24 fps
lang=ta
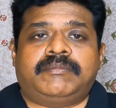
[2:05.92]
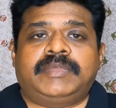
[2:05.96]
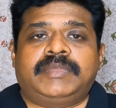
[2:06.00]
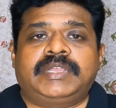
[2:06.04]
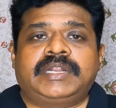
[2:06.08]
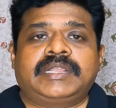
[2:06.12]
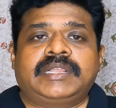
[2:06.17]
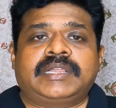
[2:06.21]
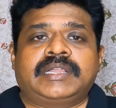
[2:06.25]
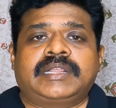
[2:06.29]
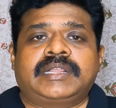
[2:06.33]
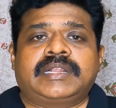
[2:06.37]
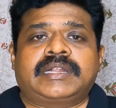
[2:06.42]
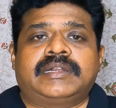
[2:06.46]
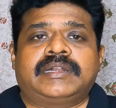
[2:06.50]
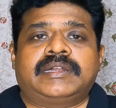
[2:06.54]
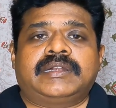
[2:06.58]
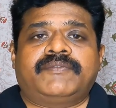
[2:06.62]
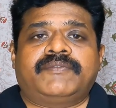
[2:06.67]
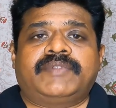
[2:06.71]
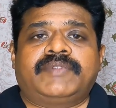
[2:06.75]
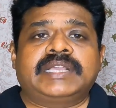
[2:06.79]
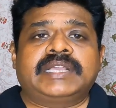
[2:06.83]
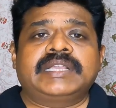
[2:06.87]
மிருகங்கள்
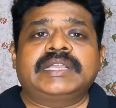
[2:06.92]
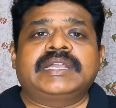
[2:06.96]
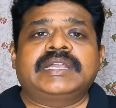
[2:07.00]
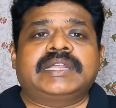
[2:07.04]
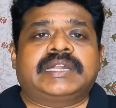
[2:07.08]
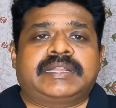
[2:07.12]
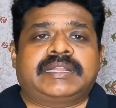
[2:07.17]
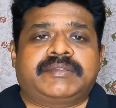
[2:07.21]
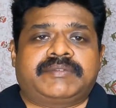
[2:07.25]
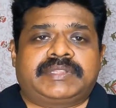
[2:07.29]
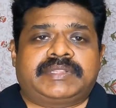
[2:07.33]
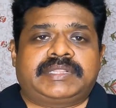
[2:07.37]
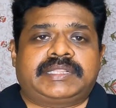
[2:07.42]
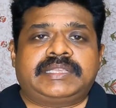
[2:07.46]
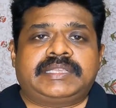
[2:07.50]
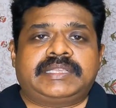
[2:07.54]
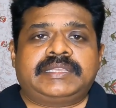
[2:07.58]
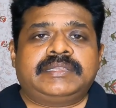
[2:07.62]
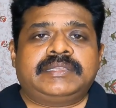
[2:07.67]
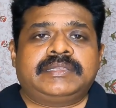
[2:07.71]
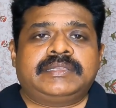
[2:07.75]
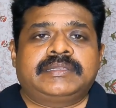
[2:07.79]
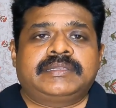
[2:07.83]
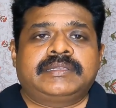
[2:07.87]
விலங்குகளை வந்து
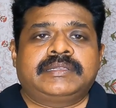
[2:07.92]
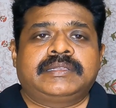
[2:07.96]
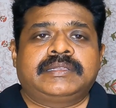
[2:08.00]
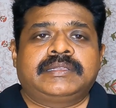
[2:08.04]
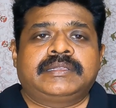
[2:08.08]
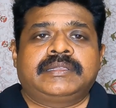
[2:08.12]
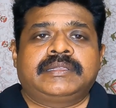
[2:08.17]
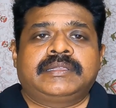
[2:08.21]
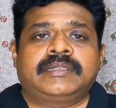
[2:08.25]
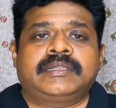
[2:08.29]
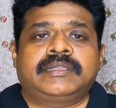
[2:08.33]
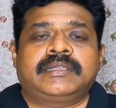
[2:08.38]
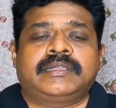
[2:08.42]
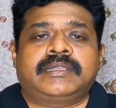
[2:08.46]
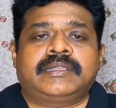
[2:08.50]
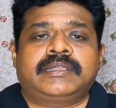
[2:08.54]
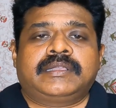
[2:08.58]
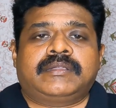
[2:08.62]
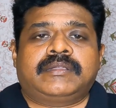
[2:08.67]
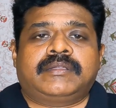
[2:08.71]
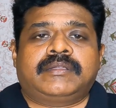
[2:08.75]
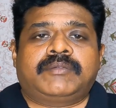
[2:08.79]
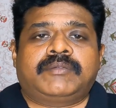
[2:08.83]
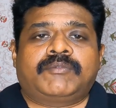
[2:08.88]

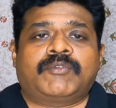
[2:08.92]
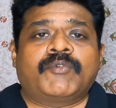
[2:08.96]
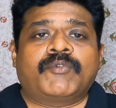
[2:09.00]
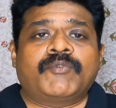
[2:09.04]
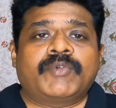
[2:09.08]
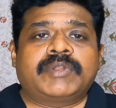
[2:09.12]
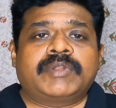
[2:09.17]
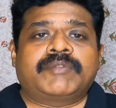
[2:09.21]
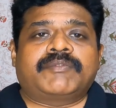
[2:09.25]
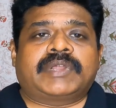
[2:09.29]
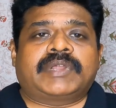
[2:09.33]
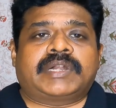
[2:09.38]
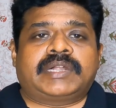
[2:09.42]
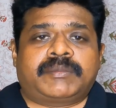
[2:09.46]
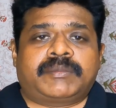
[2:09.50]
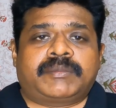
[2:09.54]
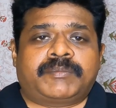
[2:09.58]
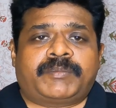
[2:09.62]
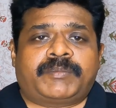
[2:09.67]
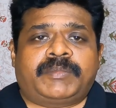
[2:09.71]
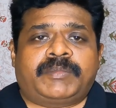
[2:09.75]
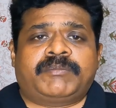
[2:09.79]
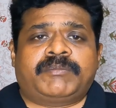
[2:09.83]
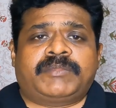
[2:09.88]
ஒவ்வொரு
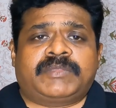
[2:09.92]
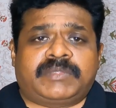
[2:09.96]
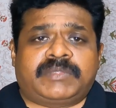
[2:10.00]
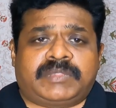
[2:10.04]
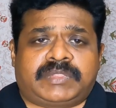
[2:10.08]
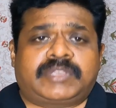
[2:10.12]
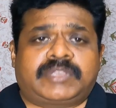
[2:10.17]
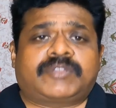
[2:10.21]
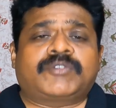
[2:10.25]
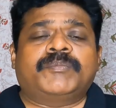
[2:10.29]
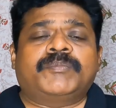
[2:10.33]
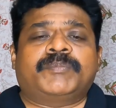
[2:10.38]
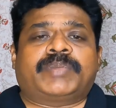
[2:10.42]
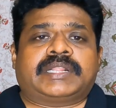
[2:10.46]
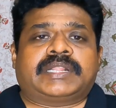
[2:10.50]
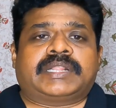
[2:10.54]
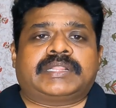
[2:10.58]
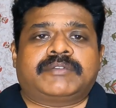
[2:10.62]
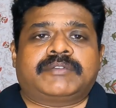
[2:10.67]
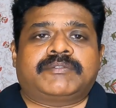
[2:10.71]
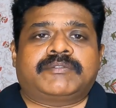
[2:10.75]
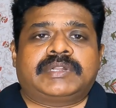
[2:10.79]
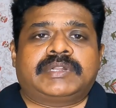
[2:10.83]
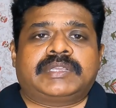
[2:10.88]
வருடத்துக்கும்
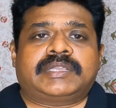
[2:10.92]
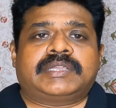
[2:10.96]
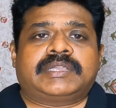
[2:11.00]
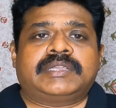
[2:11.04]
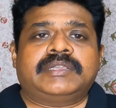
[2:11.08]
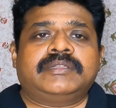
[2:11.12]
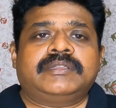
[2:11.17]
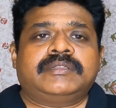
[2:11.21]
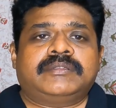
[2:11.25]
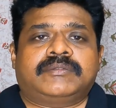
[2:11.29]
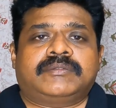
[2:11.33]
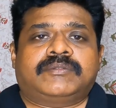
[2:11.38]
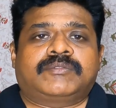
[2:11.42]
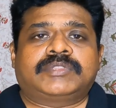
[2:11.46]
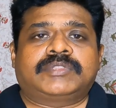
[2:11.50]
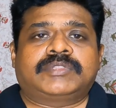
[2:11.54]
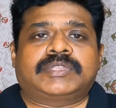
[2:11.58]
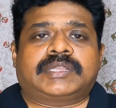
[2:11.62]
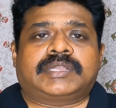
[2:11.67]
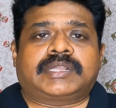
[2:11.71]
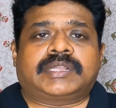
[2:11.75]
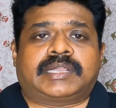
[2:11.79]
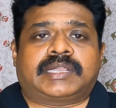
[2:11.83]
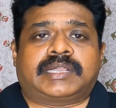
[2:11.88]
பிறந்தவங்களுக்கு
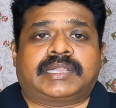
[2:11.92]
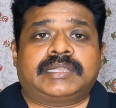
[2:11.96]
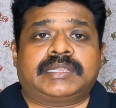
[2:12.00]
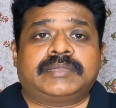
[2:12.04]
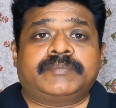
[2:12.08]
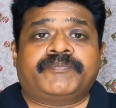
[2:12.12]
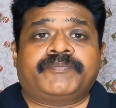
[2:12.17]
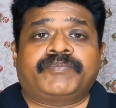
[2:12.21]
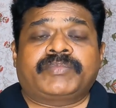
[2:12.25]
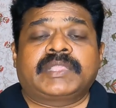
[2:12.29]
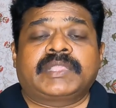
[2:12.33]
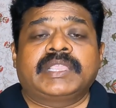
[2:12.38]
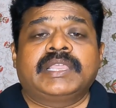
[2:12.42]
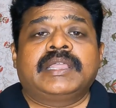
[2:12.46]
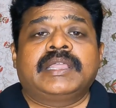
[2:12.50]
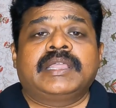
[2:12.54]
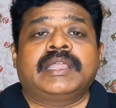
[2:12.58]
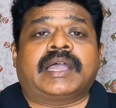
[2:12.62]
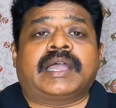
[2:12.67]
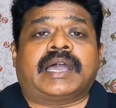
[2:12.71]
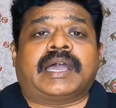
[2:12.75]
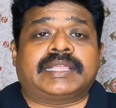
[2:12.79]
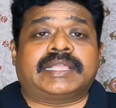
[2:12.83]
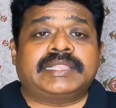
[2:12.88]
கொடுத்துருக்குறாங்க
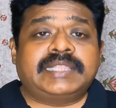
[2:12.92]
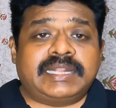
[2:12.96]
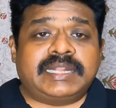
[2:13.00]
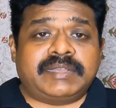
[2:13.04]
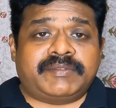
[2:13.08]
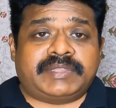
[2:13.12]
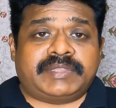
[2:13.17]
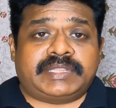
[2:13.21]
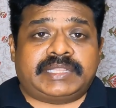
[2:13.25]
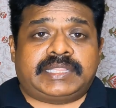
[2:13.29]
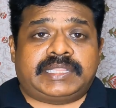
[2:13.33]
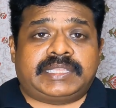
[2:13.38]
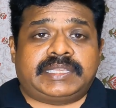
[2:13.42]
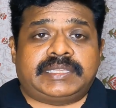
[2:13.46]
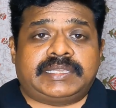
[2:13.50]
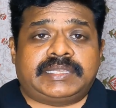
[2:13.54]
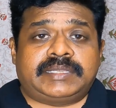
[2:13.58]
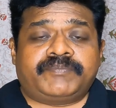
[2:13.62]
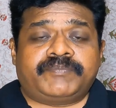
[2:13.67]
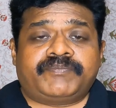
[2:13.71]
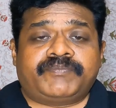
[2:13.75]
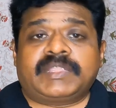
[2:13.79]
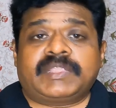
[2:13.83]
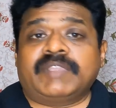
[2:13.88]
அதில் வந்து
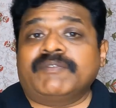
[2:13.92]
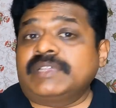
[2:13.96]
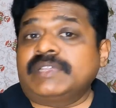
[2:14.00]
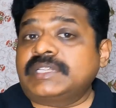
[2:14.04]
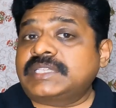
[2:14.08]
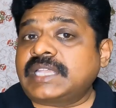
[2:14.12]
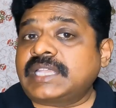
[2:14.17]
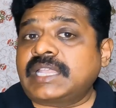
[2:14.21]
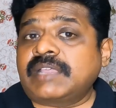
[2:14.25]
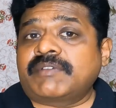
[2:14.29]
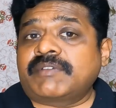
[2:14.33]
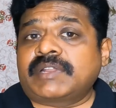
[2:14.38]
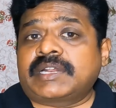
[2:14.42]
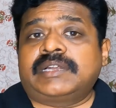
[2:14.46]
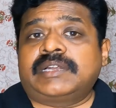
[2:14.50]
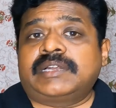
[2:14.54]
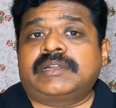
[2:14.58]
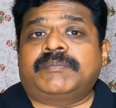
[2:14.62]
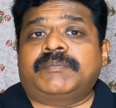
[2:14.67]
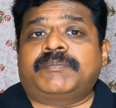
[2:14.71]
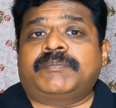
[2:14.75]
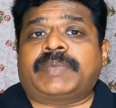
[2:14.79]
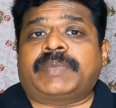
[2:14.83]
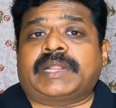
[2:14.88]
விஜய்
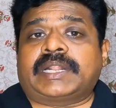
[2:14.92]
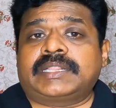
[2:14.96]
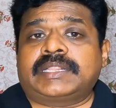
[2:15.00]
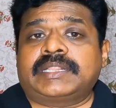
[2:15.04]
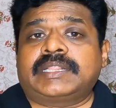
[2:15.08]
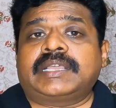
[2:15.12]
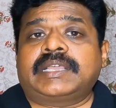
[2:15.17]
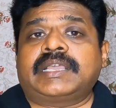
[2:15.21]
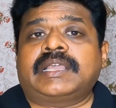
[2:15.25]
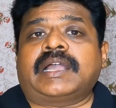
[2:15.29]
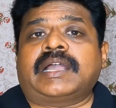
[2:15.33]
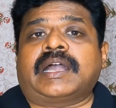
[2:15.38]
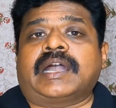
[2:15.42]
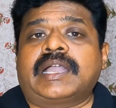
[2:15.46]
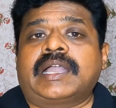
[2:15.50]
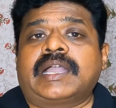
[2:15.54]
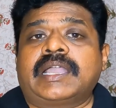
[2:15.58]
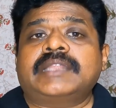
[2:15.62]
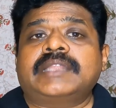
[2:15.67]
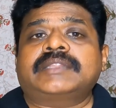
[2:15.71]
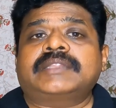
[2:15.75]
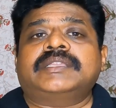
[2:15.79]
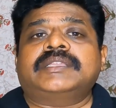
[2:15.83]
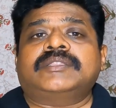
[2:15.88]
அவர்கள் பிறந்த
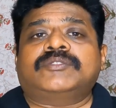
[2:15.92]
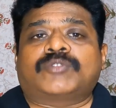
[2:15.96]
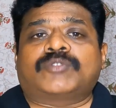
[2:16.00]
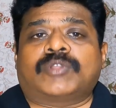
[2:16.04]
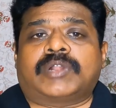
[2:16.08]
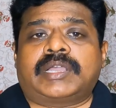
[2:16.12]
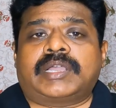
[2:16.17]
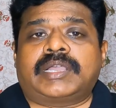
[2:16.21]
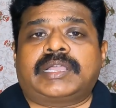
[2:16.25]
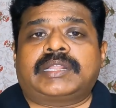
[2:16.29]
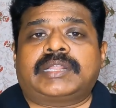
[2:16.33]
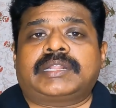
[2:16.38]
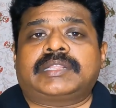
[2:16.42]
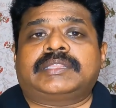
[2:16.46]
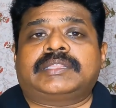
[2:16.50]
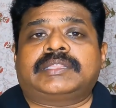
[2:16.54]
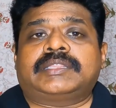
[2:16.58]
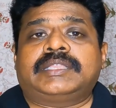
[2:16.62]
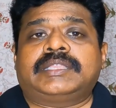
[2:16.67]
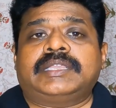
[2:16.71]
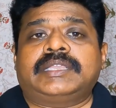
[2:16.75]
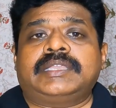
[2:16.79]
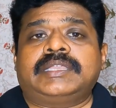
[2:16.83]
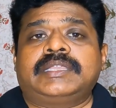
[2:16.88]
ஆயிரத்தி
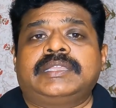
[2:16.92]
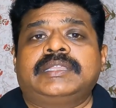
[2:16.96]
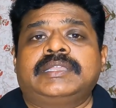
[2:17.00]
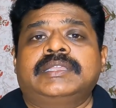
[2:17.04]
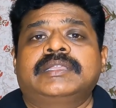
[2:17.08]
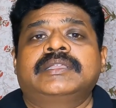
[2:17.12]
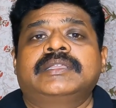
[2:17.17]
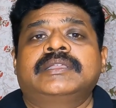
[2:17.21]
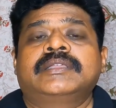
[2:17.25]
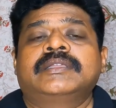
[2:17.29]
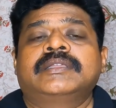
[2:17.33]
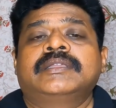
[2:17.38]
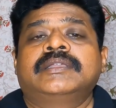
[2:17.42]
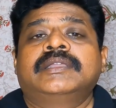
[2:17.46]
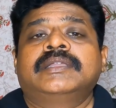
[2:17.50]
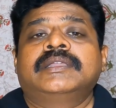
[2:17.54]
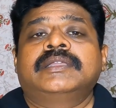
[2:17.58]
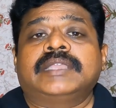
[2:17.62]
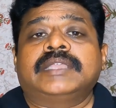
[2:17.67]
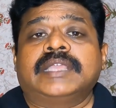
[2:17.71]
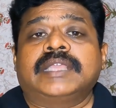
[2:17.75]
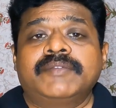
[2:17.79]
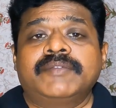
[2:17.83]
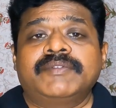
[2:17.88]
தொள்ளாயிரத்தி
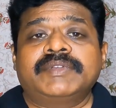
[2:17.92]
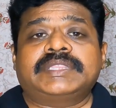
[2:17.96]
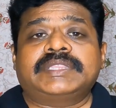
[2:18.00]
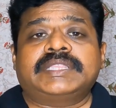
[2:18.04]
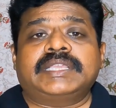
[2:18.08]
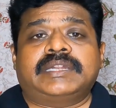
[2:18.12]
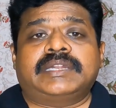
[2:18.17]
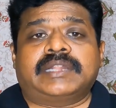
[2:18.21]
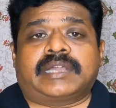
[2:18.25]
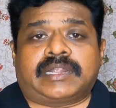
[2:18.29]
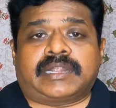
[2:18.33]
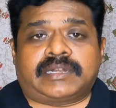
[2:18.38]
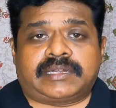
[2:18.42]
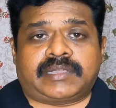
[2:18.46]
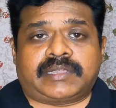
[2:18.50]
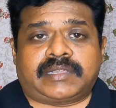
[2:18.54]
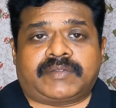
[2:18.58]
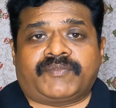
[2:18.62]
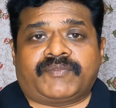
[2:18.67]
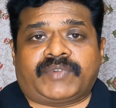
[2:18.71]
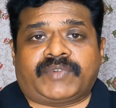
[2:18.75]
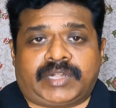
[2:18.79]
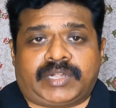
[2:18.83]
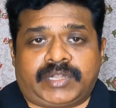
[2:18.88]
எழுபத்தி
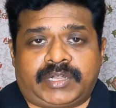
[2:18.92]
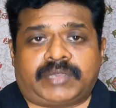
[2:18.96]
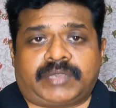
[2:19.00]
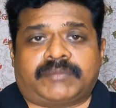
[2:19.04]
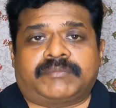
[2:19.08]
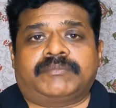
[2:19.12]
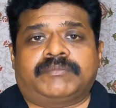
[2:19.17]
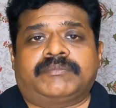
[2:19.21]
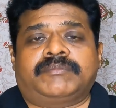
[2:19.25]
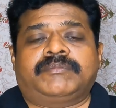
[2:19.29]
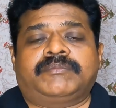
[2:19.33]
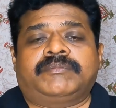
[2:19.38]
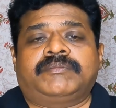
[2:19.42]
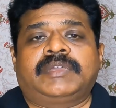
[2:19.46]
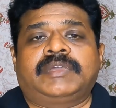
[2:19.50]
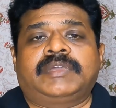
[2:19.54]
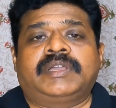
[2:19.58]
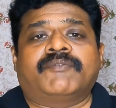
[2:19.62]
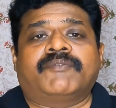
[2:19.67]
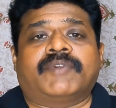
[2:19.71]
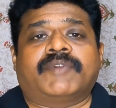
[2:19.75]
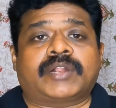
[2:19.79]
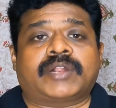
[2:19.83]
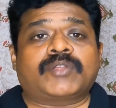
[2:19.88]
நான்காம் வருடம்
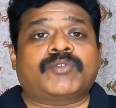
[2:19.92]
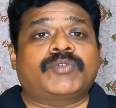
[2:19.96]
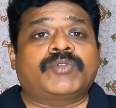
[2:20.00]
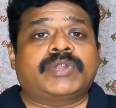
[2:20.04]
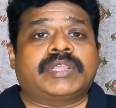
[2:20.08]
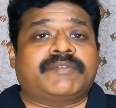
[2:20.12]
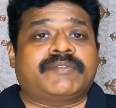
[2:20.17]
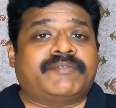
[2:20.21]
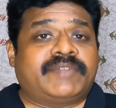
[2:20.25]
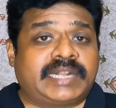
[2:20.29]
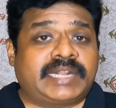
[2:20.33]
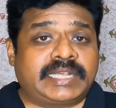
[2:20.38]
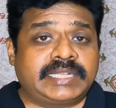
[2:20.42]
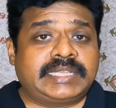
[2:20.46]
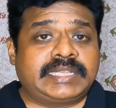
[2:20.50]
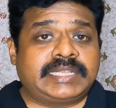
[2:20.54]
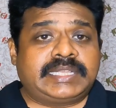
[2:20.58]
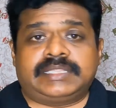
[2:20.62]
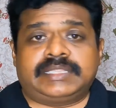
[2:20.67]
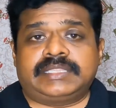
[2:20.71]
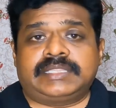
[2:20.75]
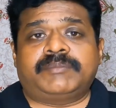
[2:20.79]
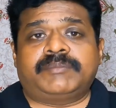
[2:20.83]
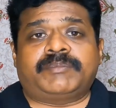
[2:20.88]
வரக்கூடிய விலங்கு
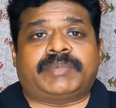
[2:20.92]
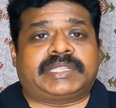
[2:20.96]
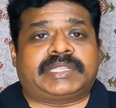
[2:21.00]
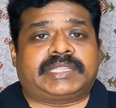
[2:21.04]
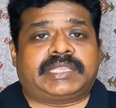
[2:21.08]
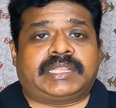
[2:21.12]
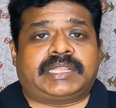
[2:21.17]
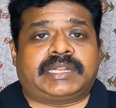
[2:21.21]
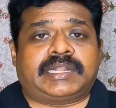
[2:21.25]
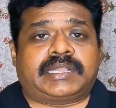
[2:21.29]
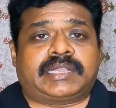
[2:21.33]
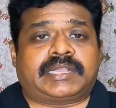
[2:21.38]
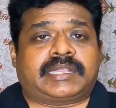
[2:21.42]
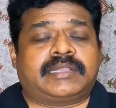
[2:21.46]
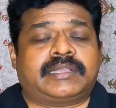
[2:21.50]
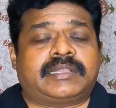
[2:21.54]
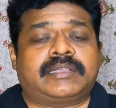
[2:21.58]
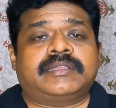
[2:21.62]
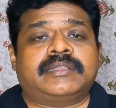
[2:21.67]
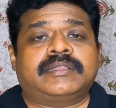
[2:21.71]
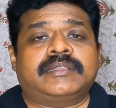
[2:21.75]
எதுன்னு பார்த்தீங்கன்னாக்க